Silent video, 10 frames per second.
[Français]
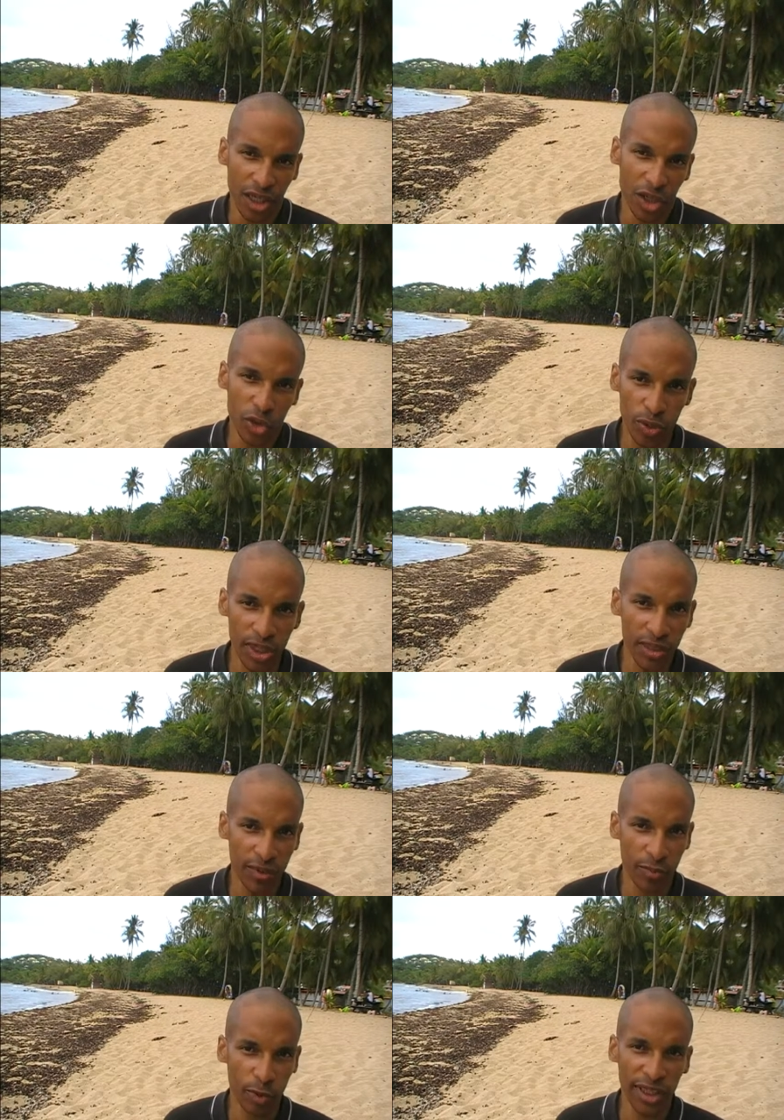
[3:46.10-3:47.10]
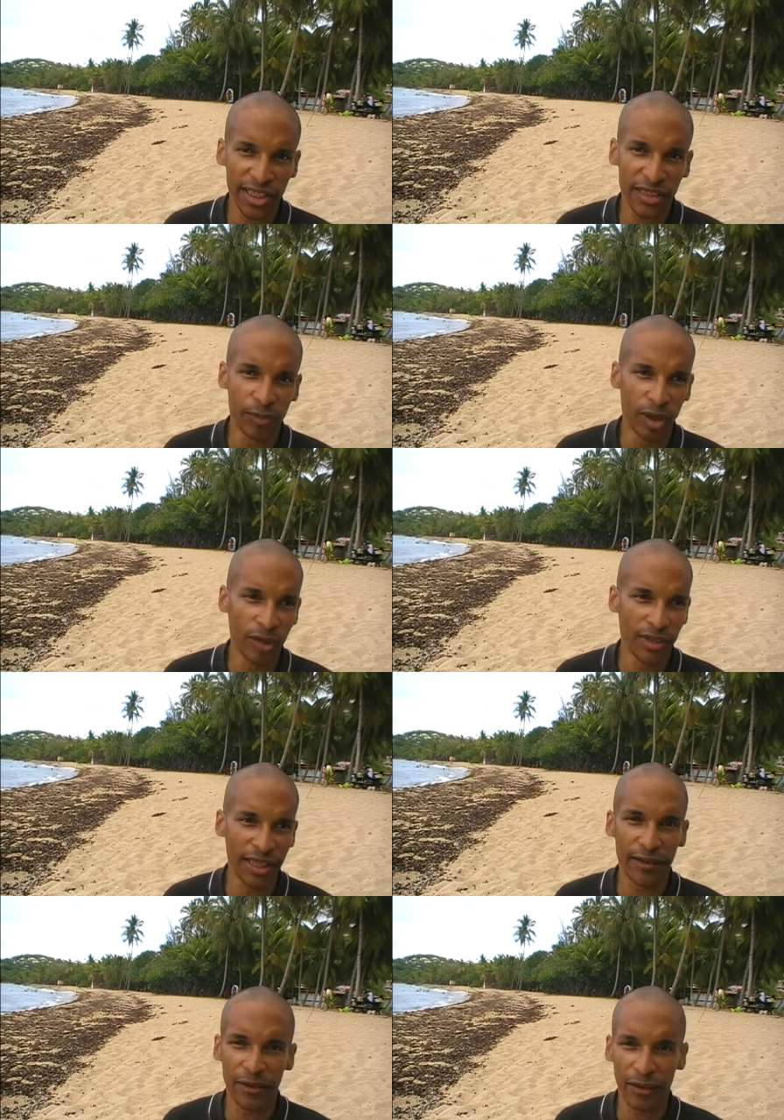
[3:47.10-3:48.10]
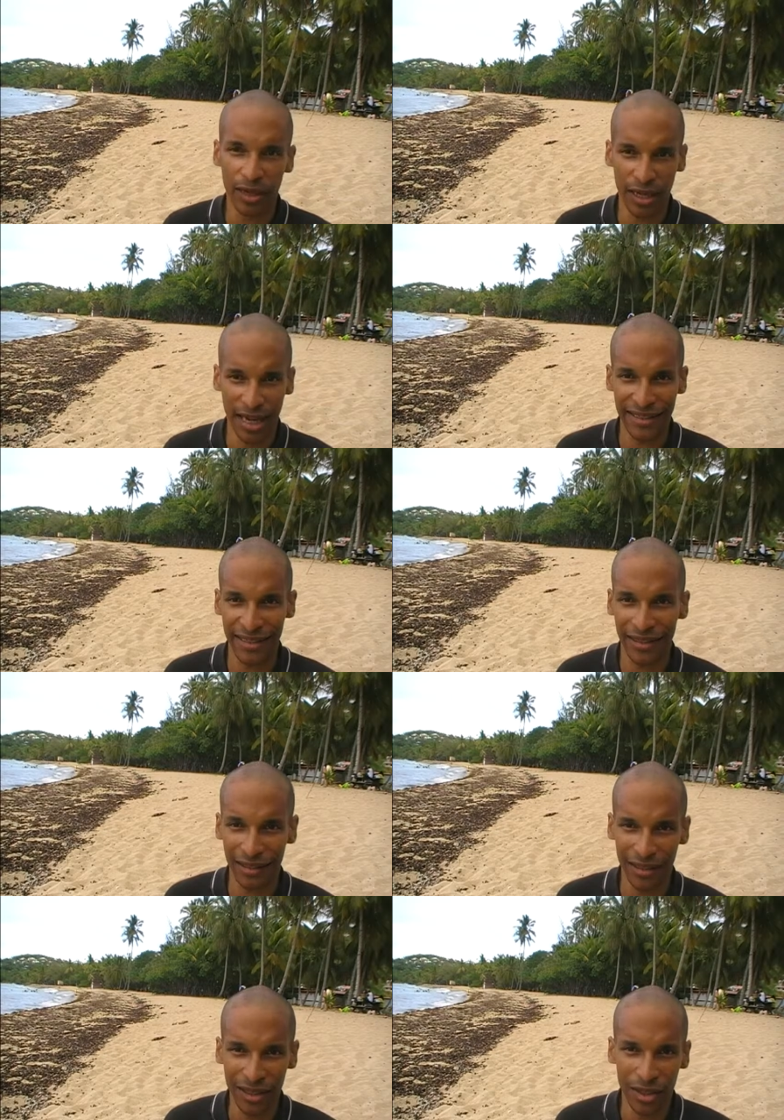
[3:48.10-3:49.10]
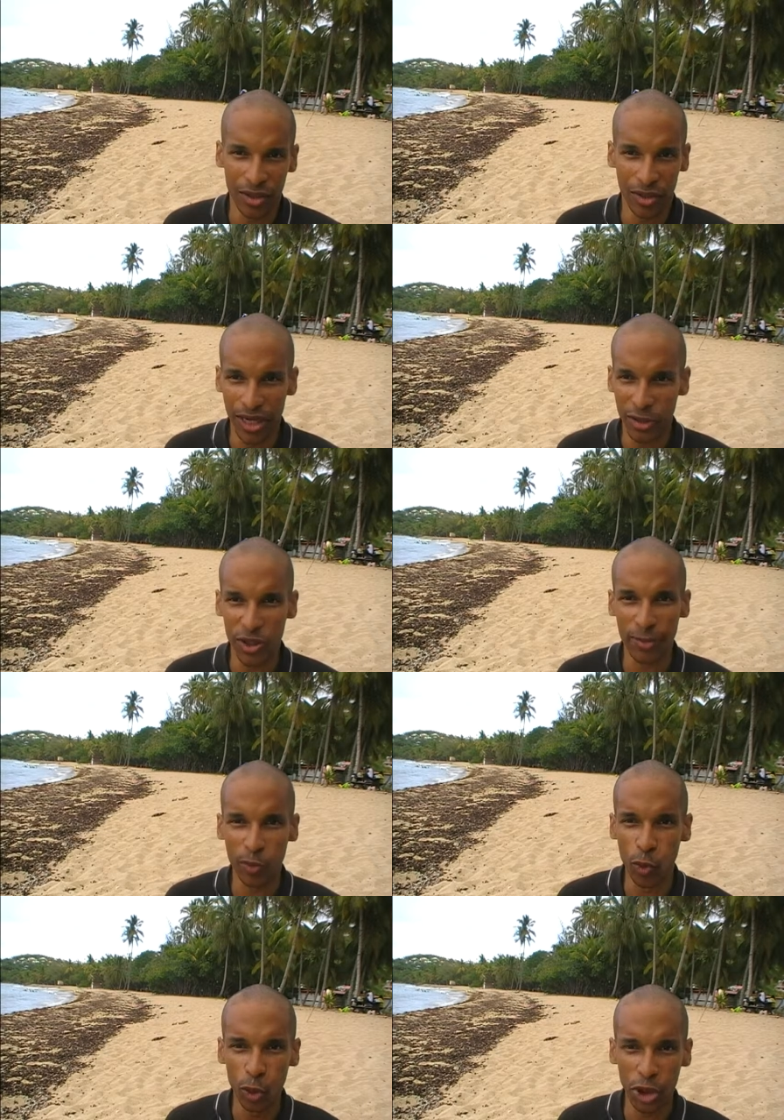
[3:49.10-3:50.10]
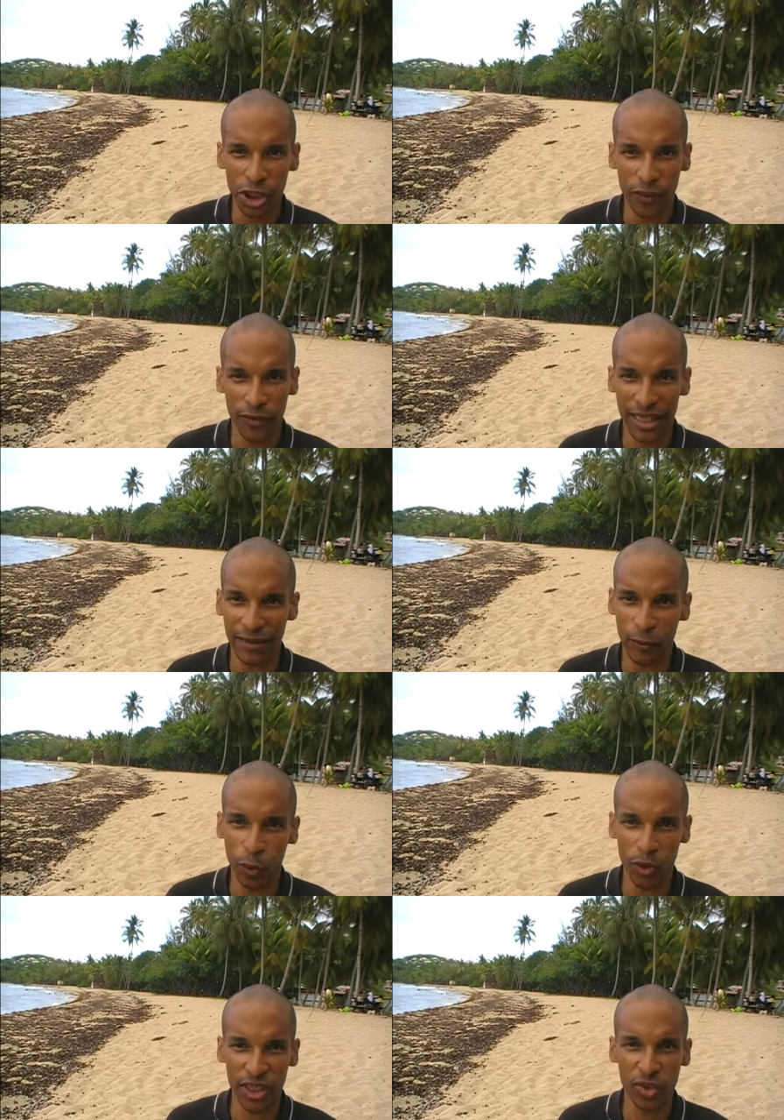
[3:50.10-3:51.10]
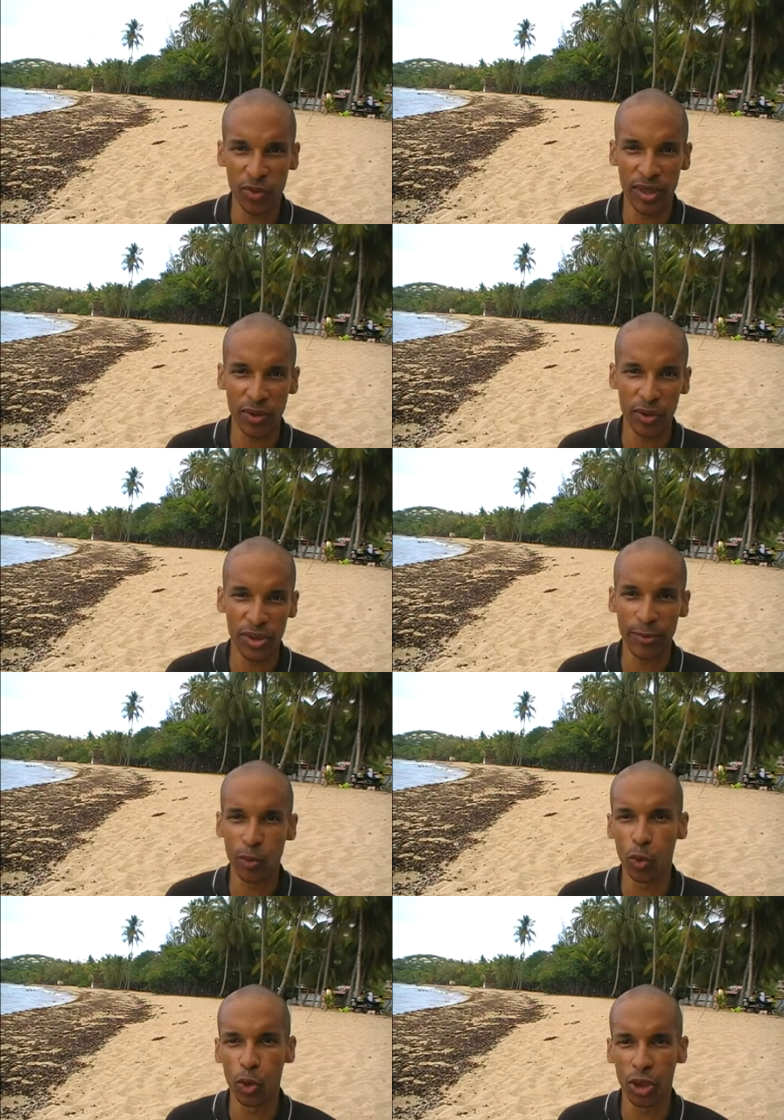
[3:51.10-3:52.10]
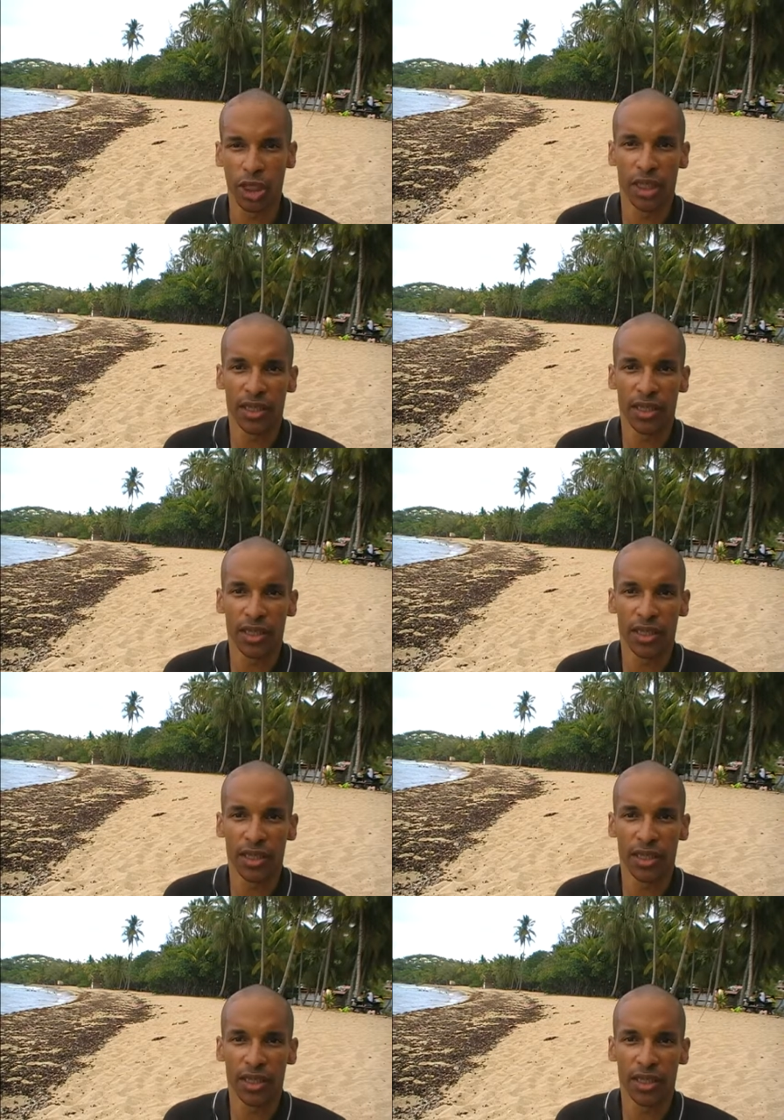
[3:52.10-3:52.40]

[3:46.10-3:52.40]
Ensuite, progressivement, vous allez atteindre euh, la deuxième couche. Vous allez vous constituer une deuxième couche.